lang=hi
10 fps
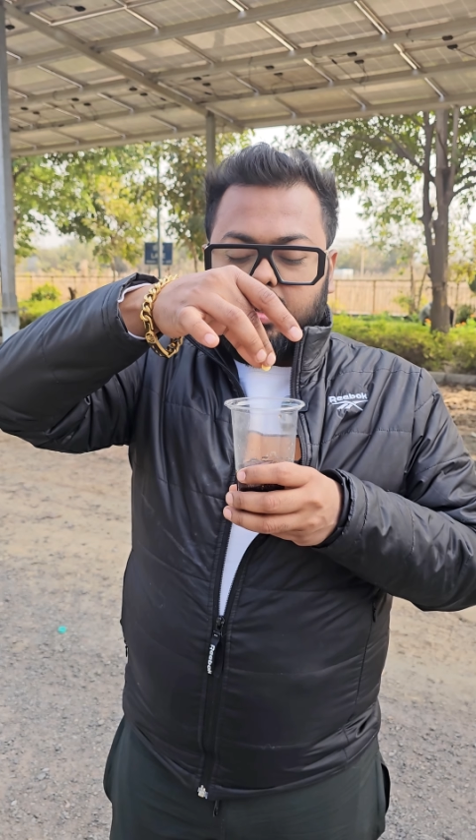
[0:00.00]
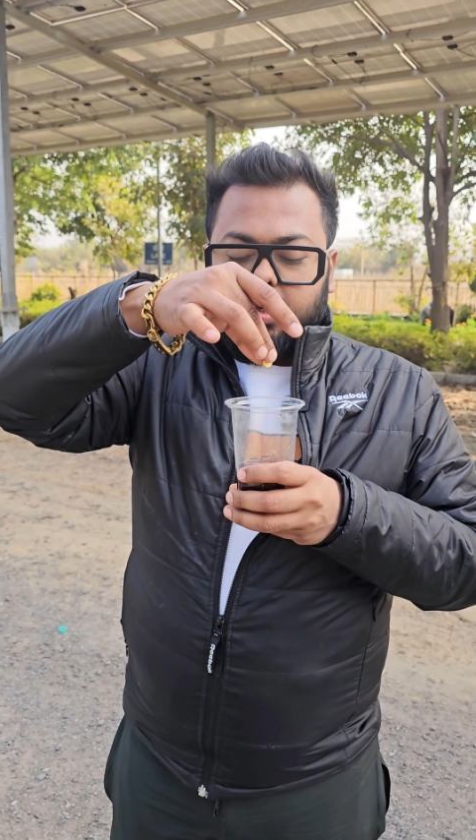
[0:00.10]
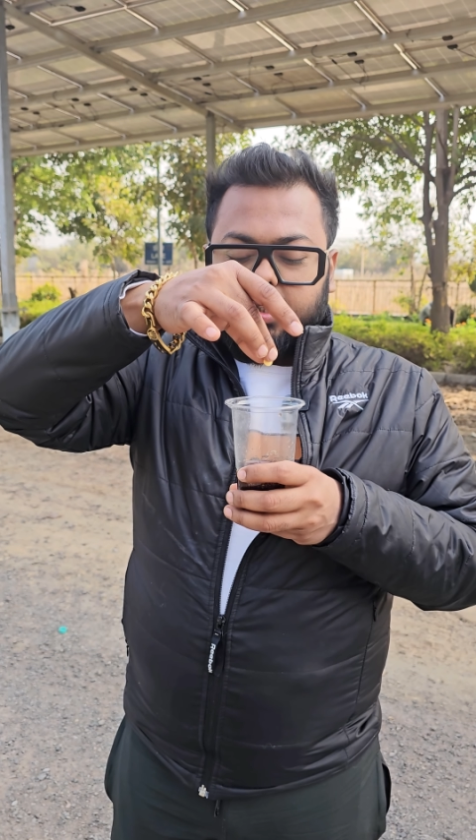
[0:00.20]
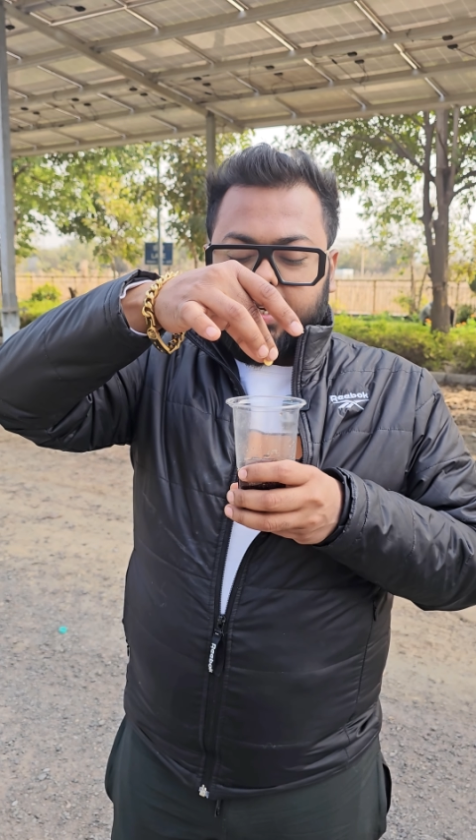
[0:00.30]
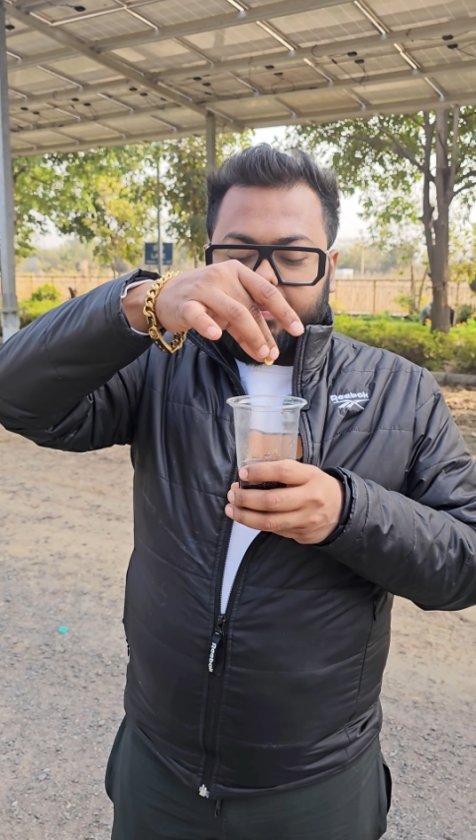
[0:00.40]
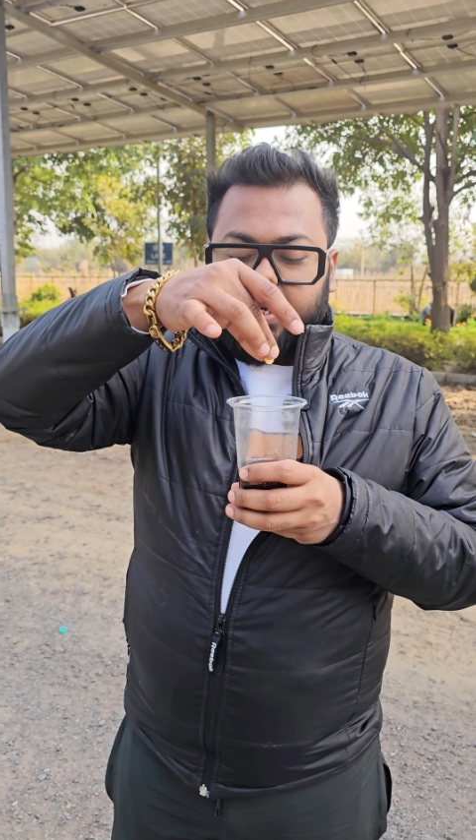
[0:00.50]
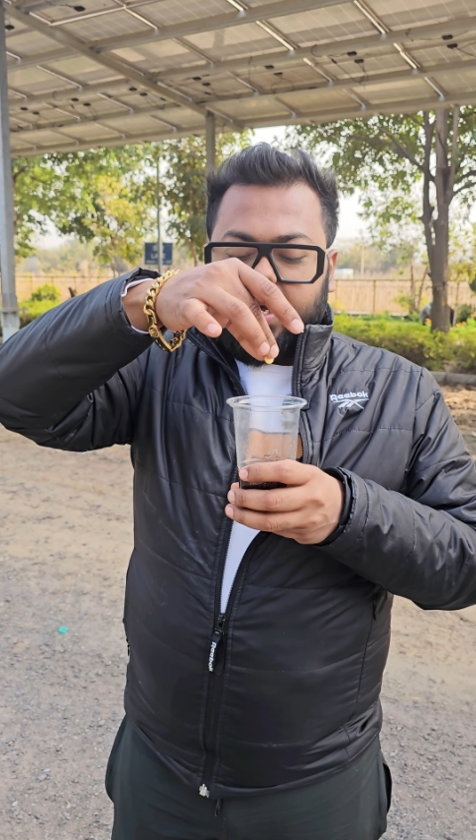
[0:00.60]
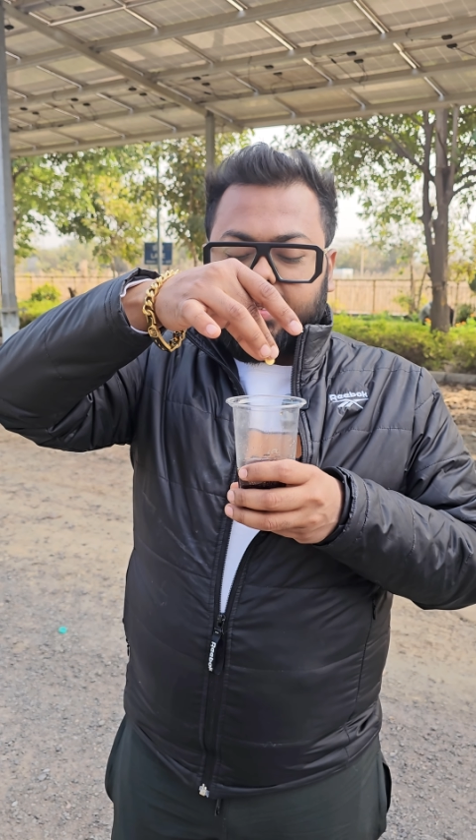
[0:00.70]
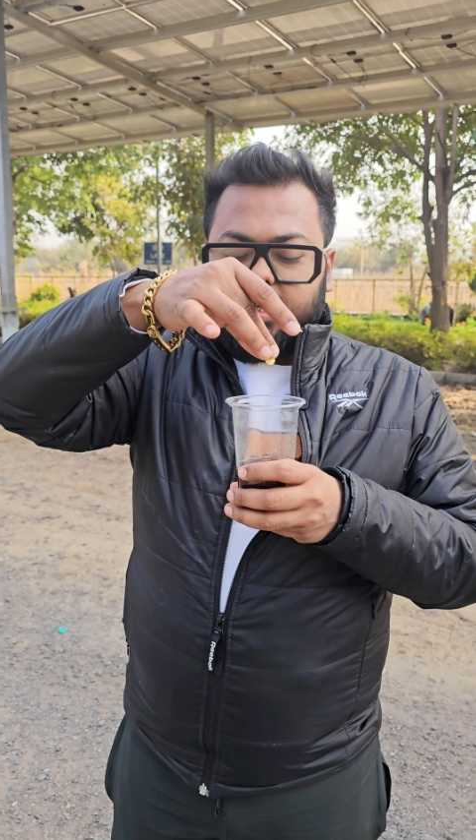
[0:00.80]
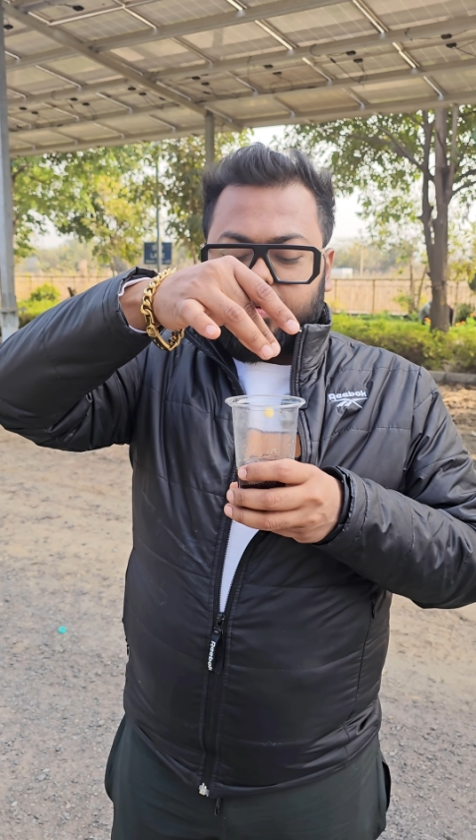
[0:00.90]
ये मिला
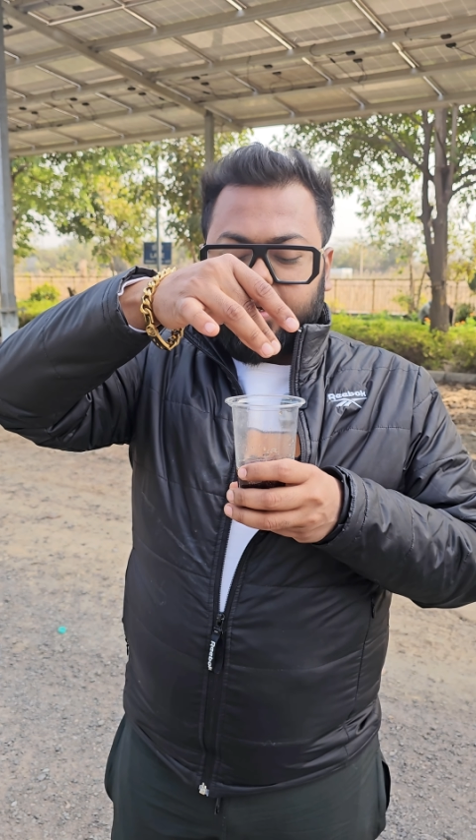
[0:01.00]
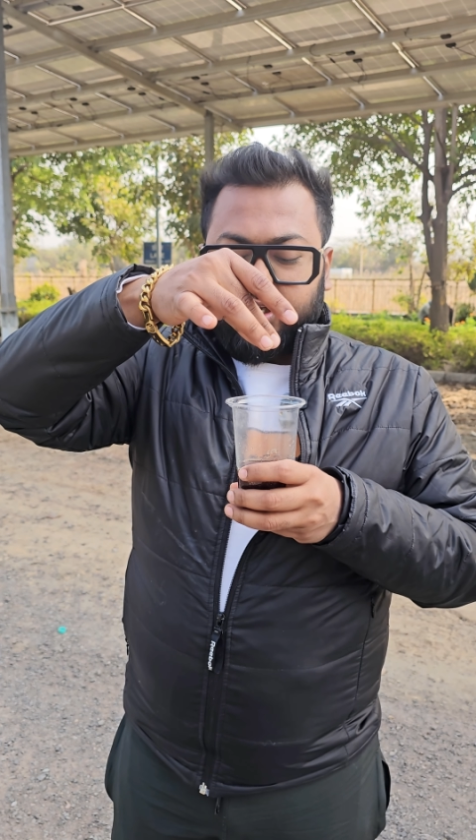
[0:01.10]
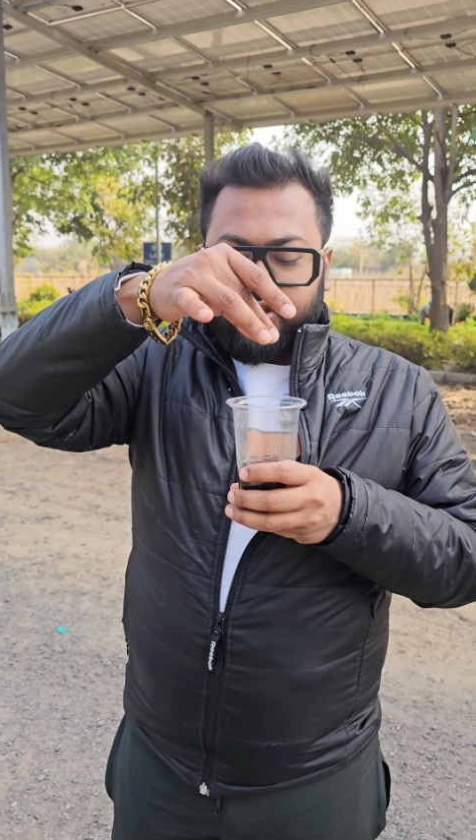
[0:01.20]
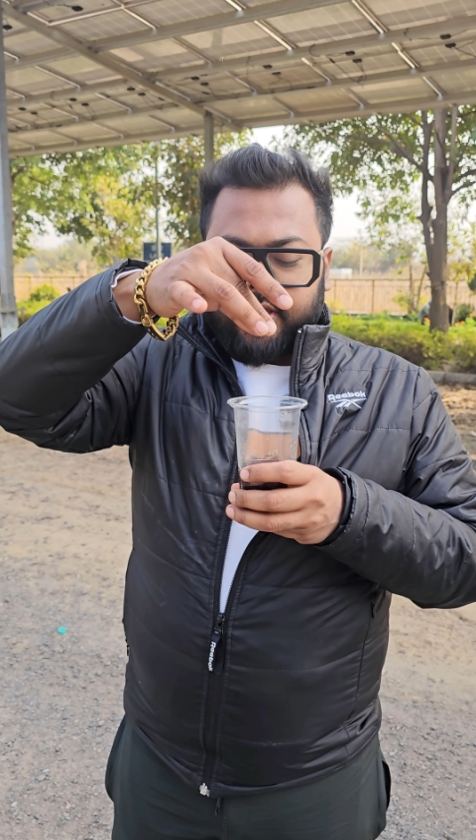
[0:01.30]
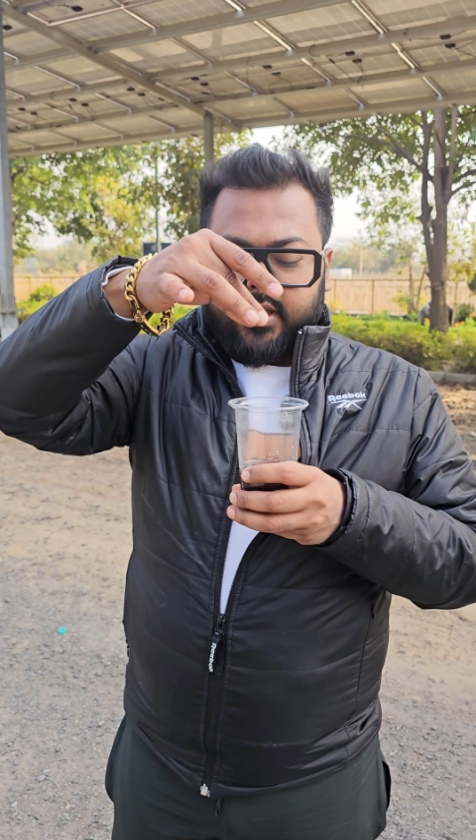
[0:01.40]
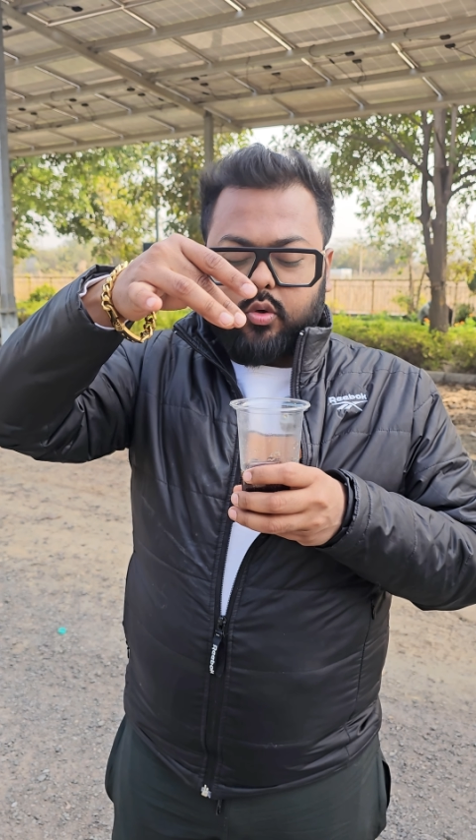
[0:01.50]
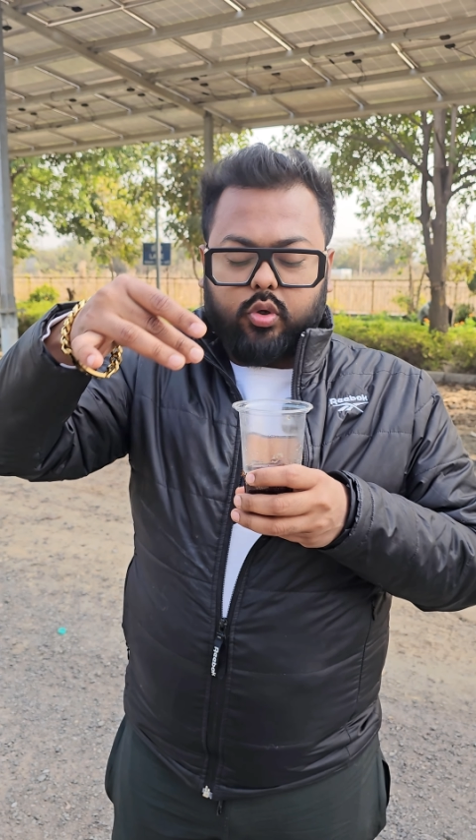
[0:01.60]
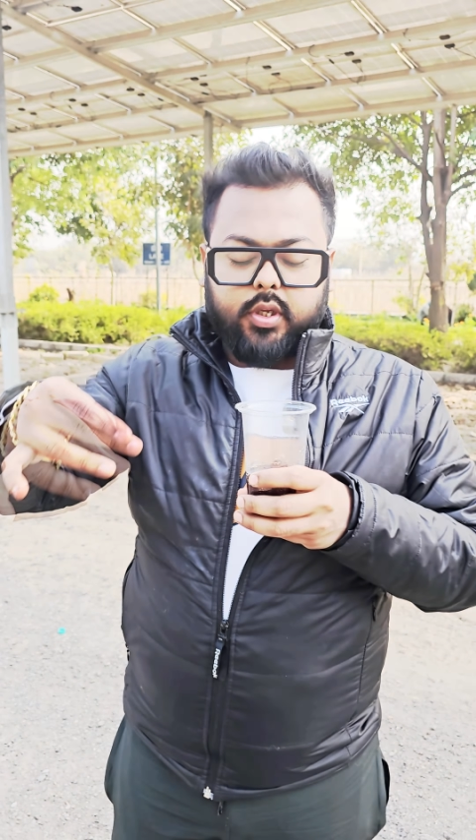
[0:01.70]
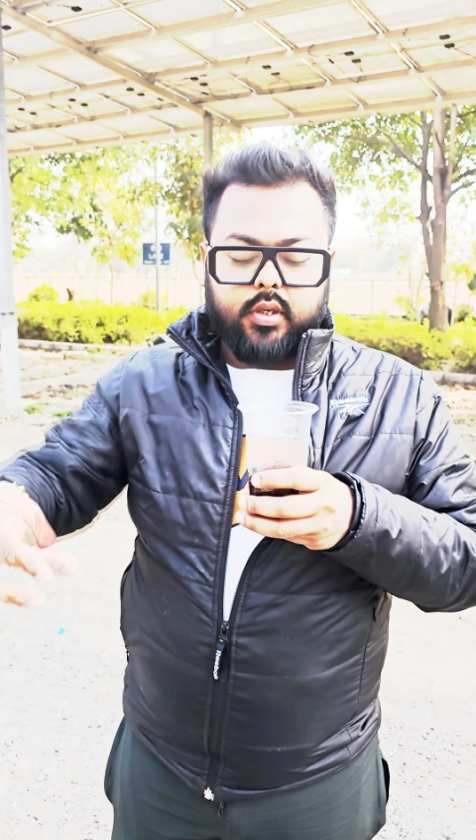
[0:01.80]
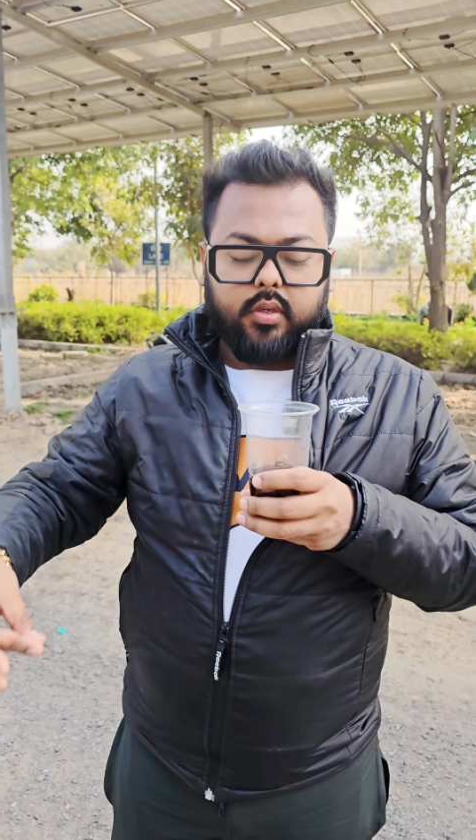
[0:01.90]
दी इसमें नशे की गोली